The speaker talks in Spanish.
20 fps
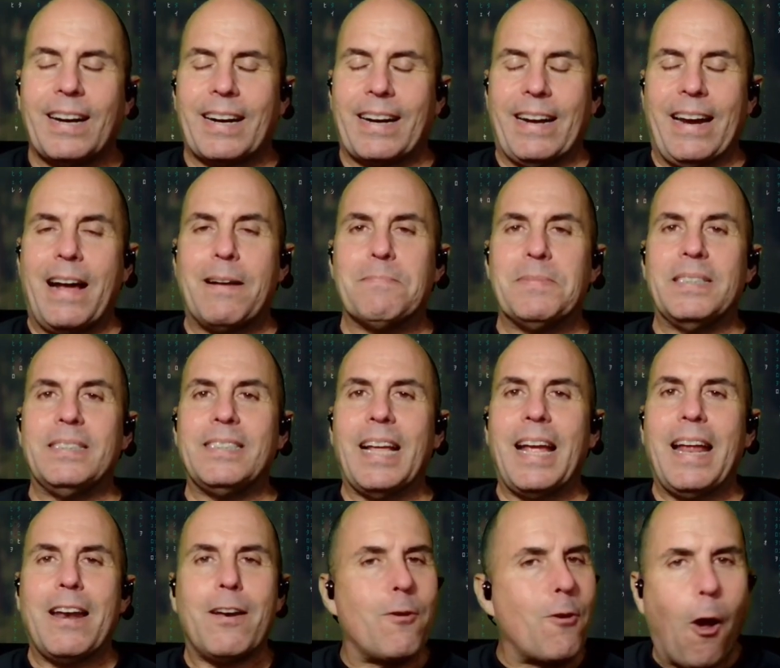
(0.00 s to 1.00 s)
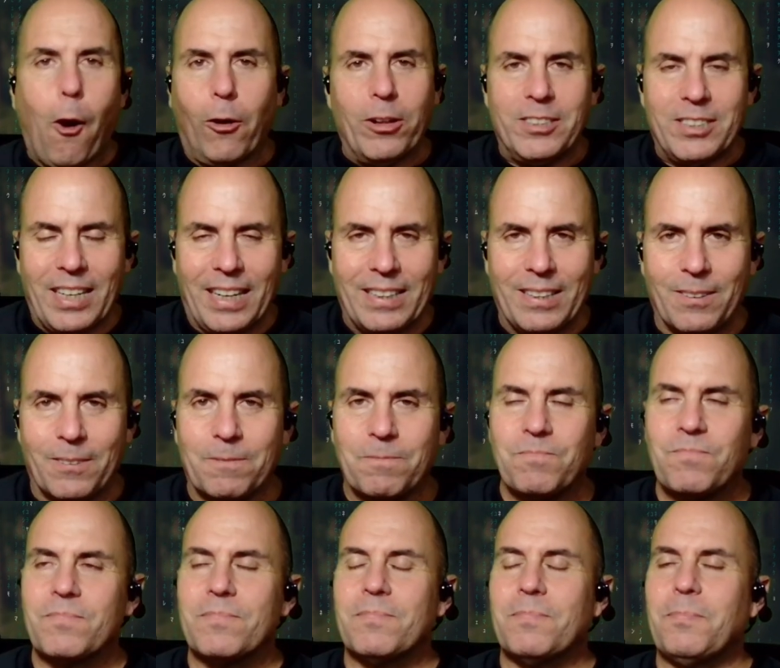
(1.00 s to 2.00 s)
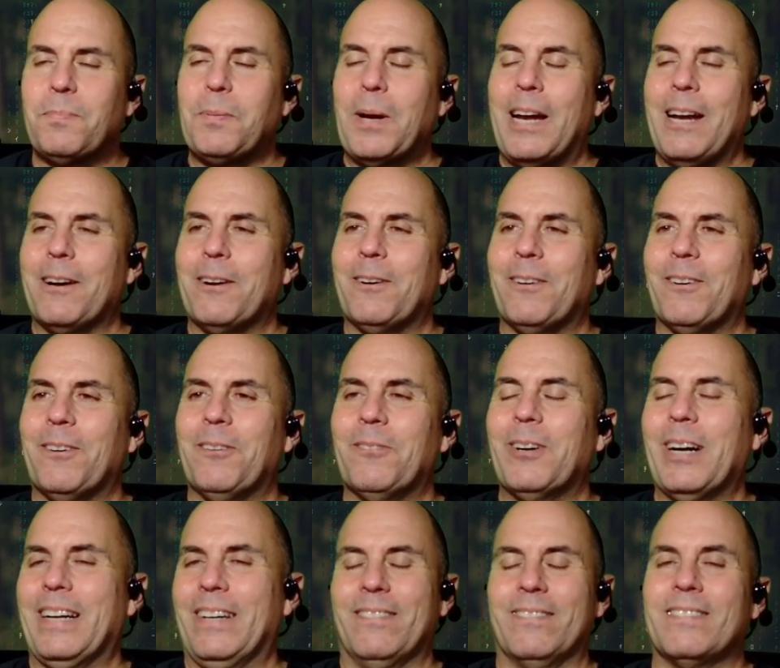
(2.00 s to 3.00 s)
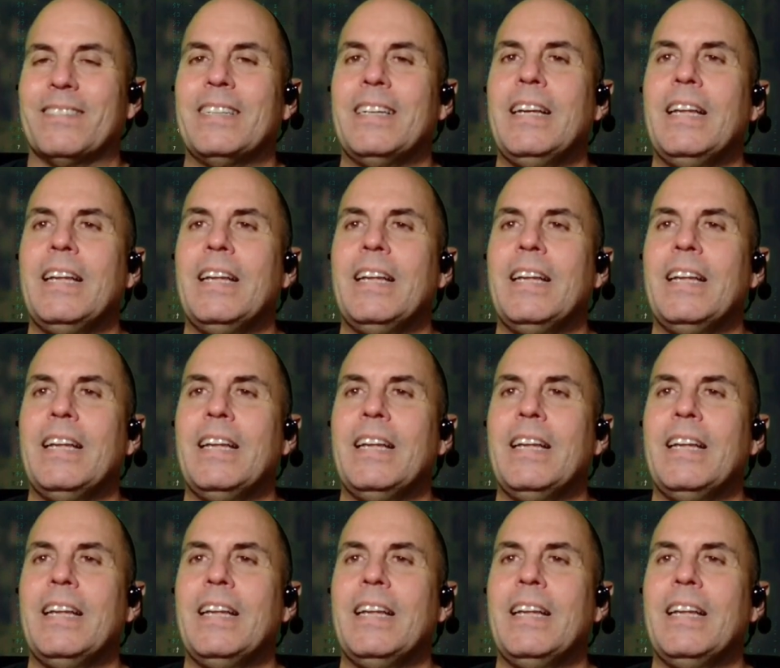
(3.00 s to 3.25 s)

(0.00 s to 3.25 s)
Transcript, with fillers: Realmente no lo entiendo. Pero bueno.